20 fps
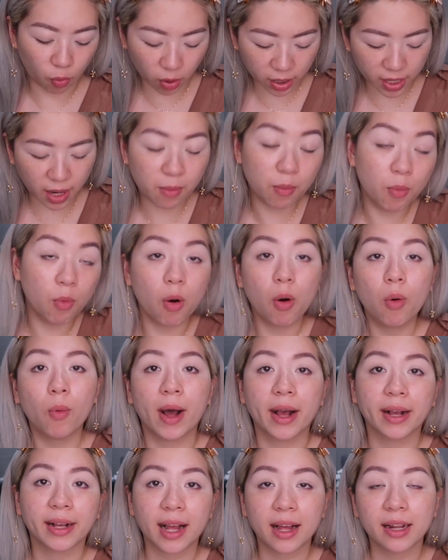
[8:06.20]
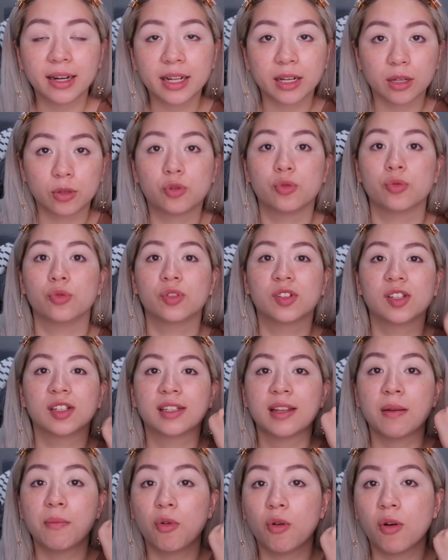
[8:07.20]
我刚摸完刚刚那个橘色，
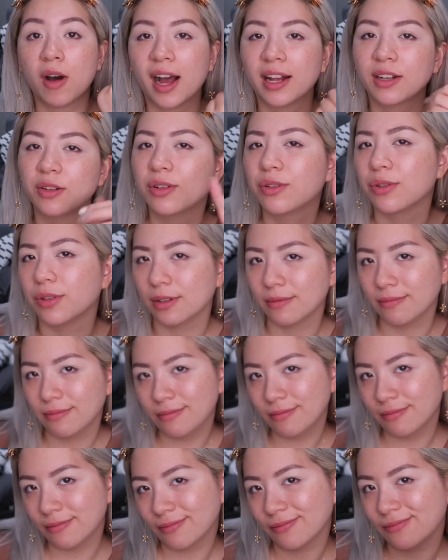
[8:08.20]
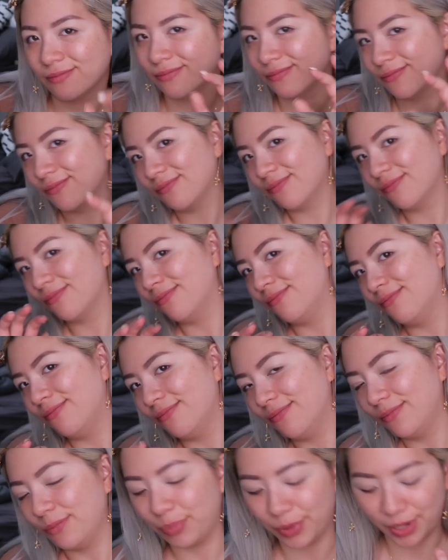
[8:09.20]
再摸它就会觉得嗯
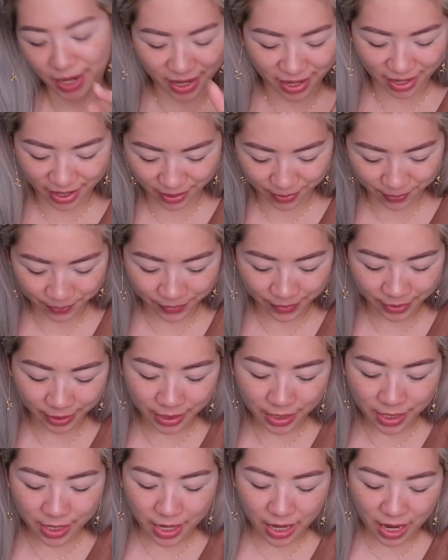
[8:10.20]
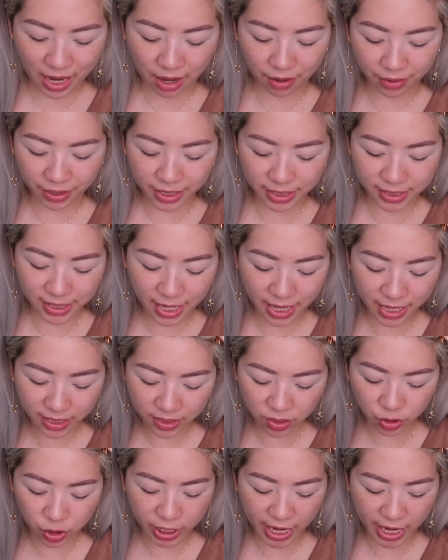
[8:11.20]
不太一样。好，那再来是